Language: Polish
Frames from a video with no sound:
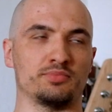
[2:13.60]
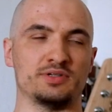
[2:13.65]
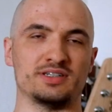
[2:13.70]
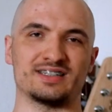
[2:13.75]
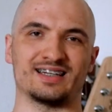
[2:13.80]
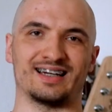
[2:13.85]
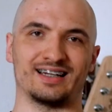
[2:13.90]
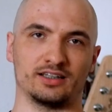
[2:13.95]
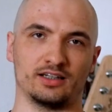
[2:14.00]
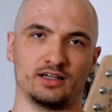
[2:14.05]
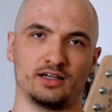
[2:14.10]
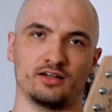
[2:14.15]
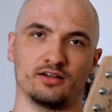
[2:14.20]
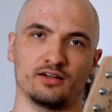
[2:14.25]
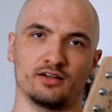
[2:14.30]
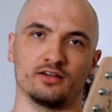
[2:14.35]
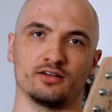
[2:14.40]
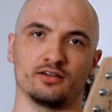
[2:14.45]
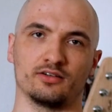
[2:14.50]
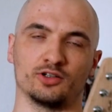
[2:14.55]

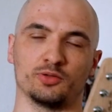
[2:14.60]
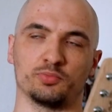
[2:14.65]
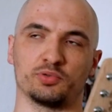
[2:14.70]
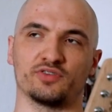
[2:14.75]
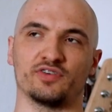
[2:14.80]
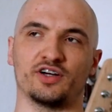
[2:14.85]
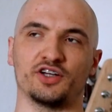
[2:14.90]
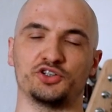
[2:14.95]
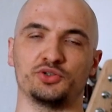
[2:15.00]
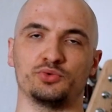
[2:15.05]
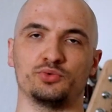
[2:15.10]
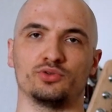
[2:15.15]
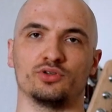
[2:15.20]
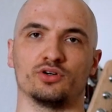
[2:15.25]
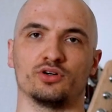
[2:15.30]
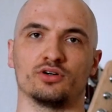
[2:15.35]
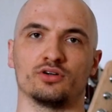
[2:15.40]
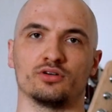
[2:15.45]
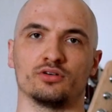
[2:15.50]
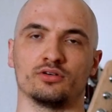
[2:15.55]
pisania doprowadził
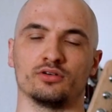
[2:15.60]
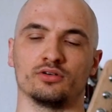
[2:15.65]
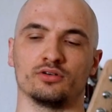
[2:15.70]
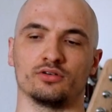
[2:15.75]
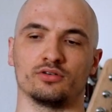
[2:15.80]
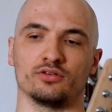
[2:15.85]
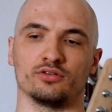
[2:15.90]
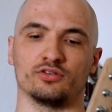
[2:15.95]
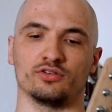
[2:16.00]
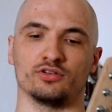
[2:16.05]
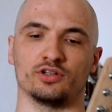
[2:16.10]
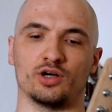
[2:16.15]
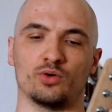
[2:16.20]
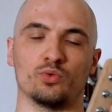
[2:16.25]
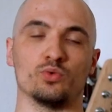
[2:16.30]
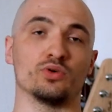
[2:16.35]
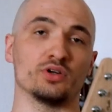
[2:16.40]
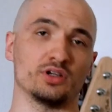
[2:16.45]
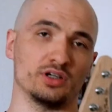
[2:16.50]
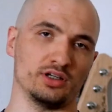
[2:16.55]
do
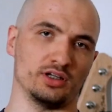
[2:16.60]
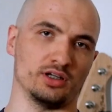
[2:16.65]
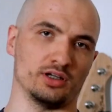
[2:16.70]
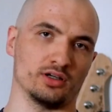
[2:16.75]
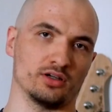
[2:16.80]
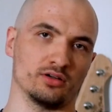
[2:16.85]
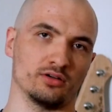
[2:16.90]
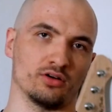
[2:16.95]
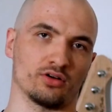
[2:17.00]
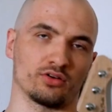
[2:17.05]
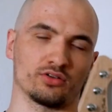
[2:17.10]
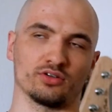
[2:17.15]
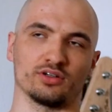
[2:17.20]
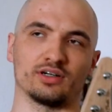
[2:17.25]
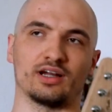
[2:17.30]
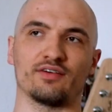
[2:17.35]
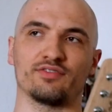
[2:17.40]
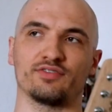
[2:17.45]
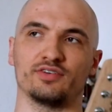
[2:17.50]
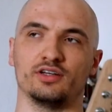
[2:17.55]
nauki
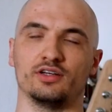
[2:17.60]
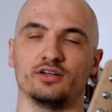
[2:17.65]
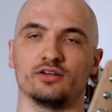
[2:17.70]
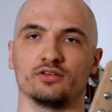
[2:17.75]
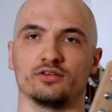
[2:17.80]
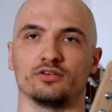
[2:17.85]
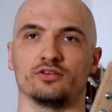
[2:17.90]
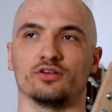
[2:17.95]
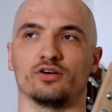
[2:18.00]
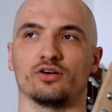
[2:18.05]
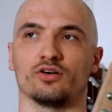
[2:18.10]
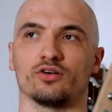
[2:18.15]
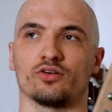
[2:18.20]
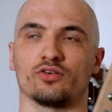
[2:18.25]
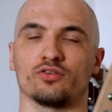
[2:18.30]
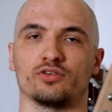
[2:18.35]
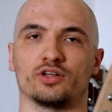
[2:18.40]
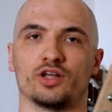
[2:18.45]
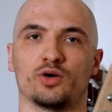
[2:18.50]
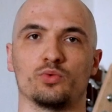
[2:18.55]
ortografii,
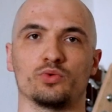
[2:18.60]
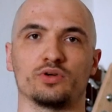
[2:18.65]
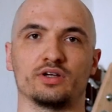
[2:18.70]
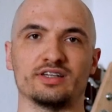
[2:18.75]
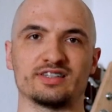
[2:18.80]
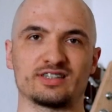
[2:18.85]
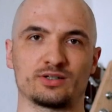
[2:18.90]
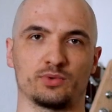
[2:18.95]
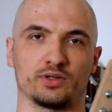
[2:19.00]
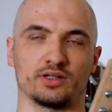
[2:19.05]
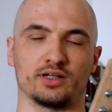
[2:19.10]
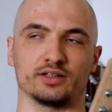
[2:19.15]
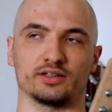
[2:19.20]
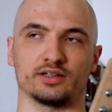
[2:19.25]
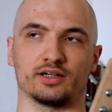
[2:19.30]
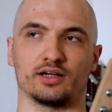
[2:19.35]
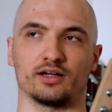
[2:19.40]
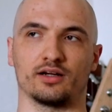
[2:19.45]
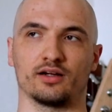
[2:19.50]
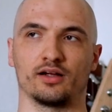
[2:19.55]
do nauki
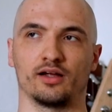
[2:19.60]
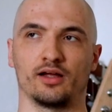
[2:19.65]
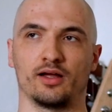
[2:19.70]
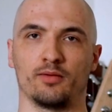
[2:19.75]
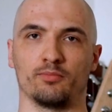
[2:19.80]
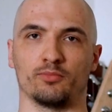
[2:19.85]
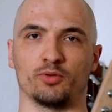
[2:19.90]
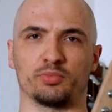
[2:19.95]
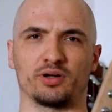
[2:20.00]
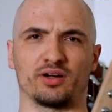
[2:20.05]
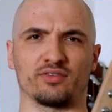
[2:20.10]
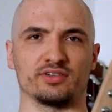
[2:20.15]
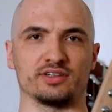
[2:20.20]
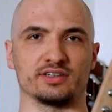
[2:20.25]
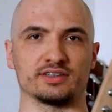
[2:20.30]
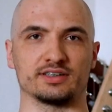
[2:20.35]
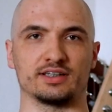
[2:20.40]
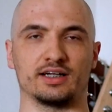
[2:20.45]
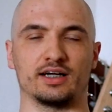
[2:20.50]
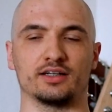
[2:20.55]
składania
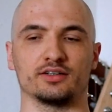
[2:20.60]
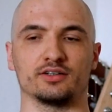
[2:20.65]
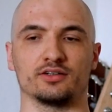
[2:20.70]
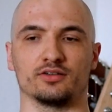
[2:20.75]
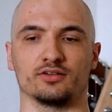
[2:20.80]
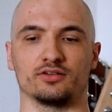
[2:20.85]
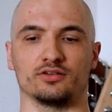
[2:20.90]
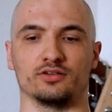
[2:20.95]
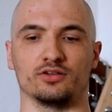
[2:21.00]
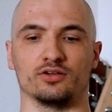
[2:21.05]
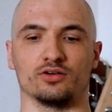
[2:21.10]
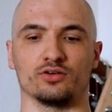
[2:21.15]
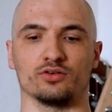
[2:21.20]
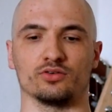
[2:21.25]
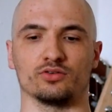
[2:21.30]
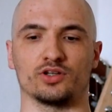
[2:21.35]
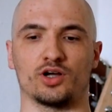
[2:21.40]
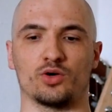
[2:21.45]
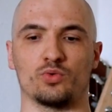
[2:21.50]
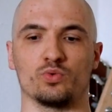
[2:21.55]
poprawnych zdań,
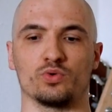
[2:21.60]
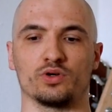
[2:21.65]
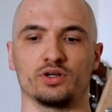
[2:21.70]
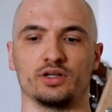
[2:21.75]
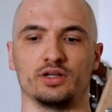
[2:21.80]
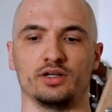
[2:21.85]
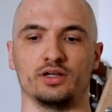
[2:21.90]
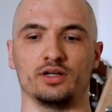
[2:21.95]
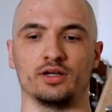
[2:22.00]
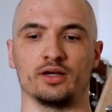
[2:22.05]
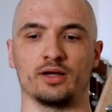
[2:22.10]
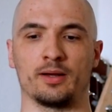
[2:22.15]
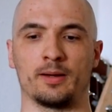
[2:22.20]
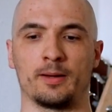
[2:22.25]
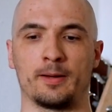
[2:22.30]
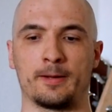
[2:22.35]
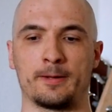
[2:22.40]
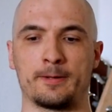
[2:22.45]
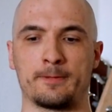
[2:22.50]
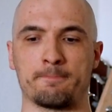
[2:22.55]
do nauki
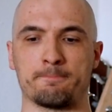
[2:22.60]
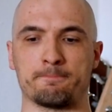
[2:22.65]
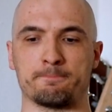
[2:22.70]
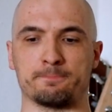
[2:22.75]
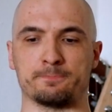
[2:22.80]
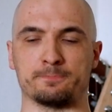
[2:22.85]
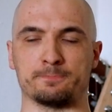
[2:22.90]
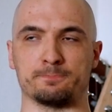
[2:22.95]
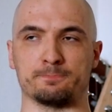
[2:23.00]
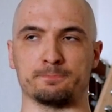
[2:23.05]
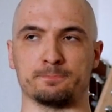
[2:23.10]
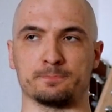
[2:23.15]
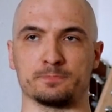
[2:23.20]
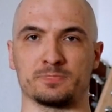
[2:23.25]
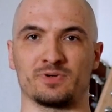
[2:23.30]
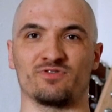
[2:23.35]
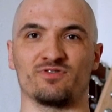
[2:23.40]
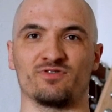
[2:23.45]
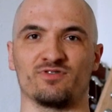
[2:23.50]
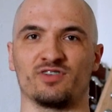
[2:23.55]

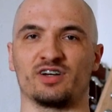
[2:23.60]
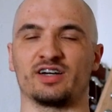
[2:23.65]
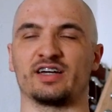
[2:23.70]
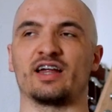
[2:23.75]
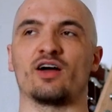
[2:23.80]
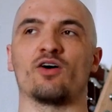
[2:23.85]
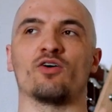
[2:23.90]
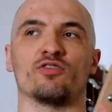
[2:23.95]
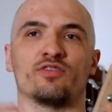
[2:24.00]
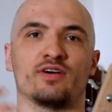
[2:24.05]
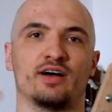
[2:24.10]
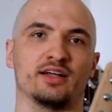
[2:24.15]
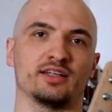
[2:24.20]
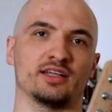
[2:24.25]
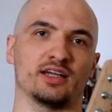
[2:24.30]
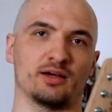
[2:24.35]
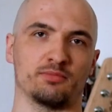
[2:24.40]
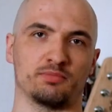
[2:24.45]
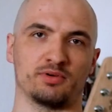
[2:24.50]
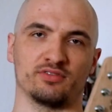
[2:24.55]
mm,
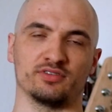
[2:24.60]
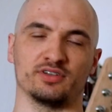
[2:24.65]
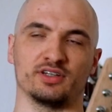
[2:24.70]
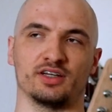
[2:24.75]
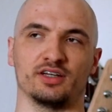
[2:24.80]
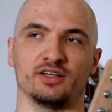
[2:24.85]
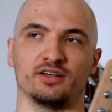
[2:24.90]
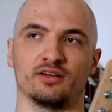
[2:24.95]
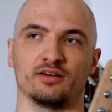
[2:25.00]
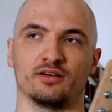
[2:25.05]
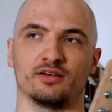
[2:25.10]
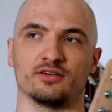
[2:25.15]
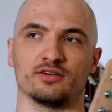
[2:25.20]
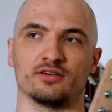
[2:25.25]
kreowania pewnej